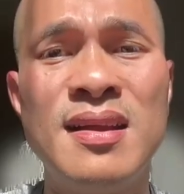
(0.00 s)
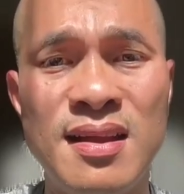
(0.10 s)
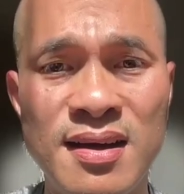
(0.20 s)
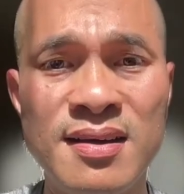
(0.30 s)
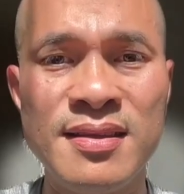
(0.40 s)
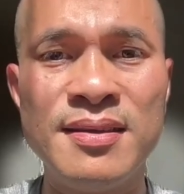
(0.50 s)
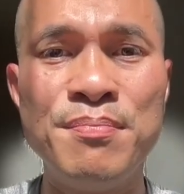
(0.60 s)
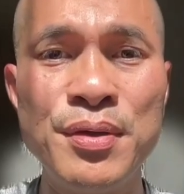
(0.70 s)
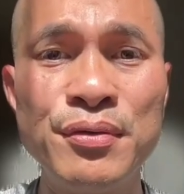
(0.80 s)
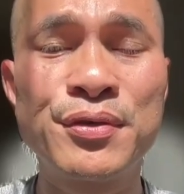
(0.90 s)
là lớn giữa
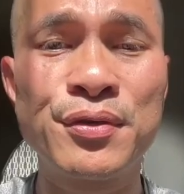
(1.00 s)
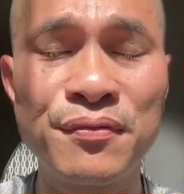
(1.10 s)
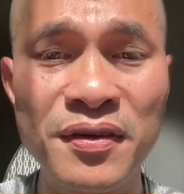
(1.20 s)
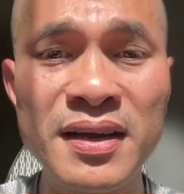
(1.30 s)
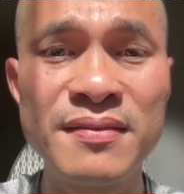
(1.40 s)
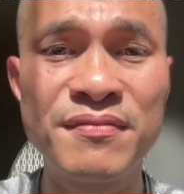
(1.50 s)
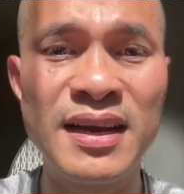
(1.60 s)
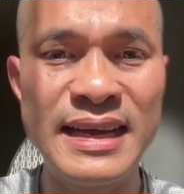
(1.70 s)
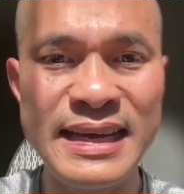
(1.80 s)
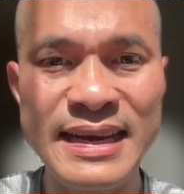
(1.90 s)
mutual fund và
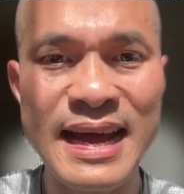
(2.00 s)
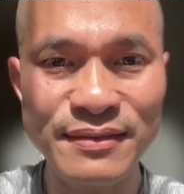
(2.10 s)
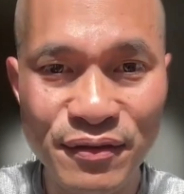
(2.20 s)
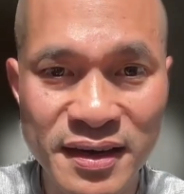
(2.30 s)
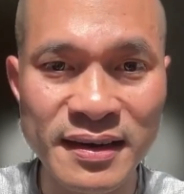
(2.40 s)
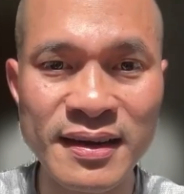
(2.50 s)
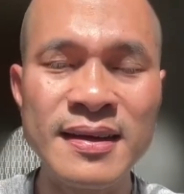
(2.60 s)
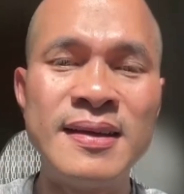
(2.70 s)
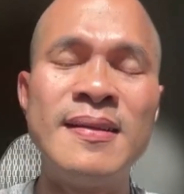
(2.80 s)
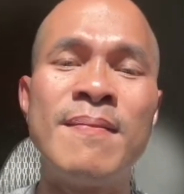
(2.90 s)
là index fund
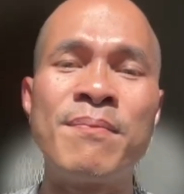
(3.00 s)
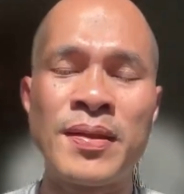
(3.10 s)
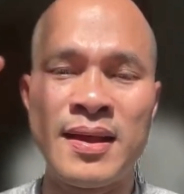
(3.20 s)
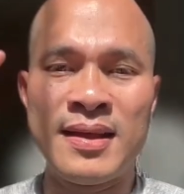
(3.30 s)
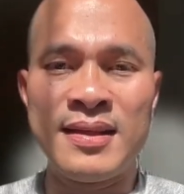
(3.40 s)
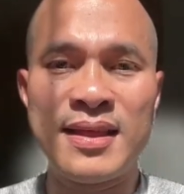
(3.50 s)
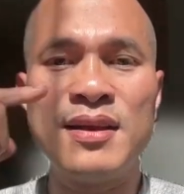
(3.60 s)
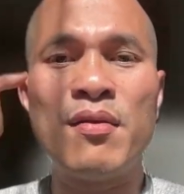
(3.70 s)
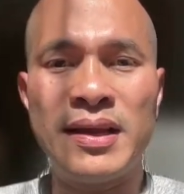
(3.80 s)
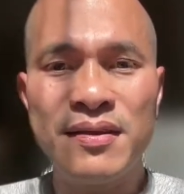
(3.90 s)

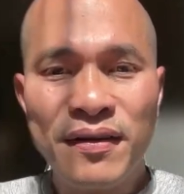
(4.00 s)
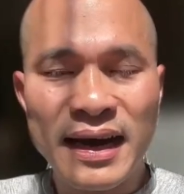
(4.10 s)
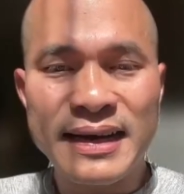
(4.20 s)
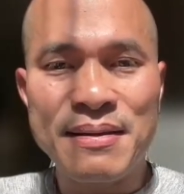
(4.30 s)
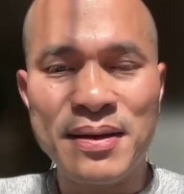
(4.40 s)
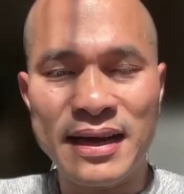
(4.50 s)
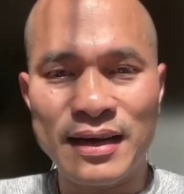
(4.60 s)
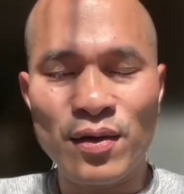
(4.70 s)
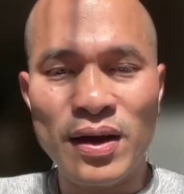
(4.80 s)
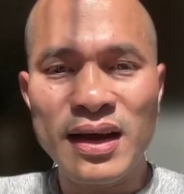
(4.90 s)
thì nói như vậy để mà
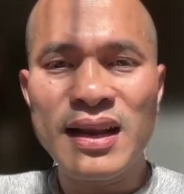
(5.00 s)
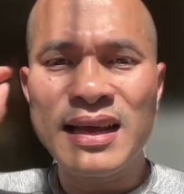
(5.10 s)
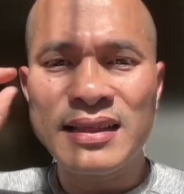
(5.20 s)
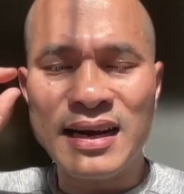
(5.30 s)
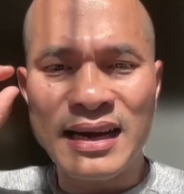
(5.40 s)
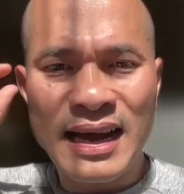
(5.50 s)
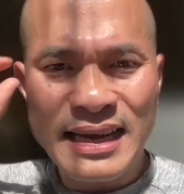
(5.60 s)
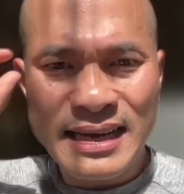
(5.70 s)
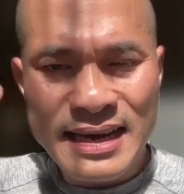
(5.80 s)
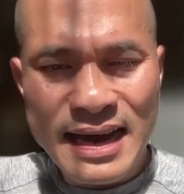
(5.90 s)
kết luận á, là thật ra
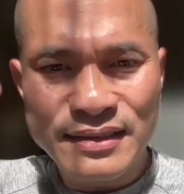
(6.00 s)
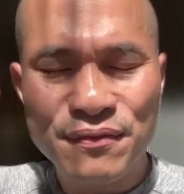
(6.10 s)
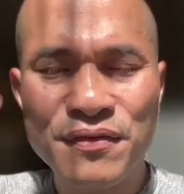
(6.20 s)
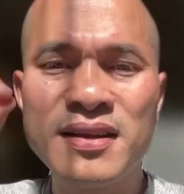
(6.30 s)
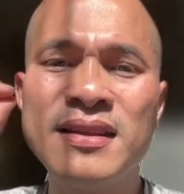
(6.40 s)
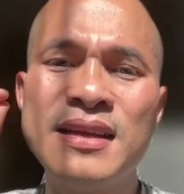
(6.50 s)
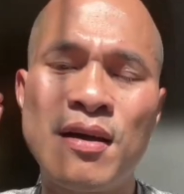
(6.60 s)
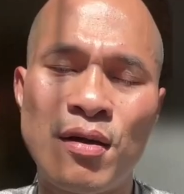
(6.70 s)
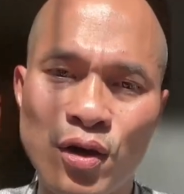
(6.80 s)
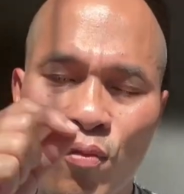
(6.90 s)
index fund thì
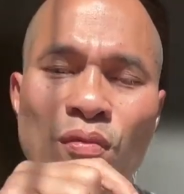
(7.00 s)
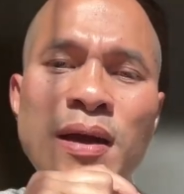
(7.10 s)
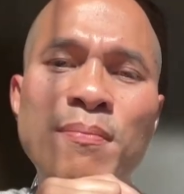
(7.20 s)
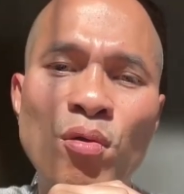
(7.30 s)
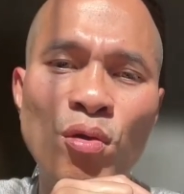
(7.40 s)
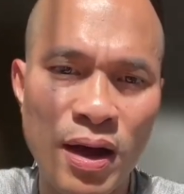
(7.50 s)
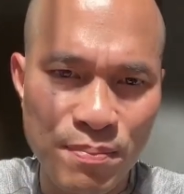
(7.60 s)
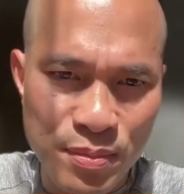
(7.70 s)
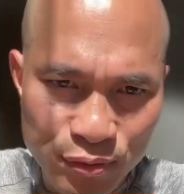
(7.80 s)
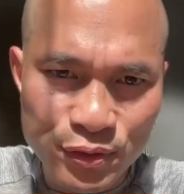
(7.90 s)
nó cũng là một loài
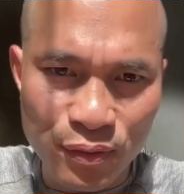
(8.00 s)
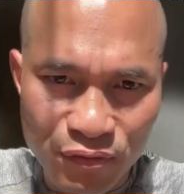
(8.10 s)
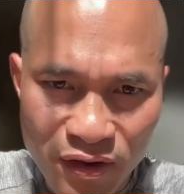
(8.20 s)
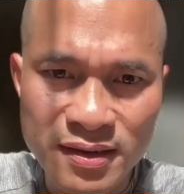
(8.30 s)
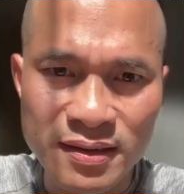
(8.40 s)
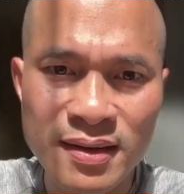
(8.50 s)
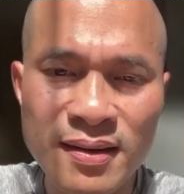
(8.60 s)
mutual fund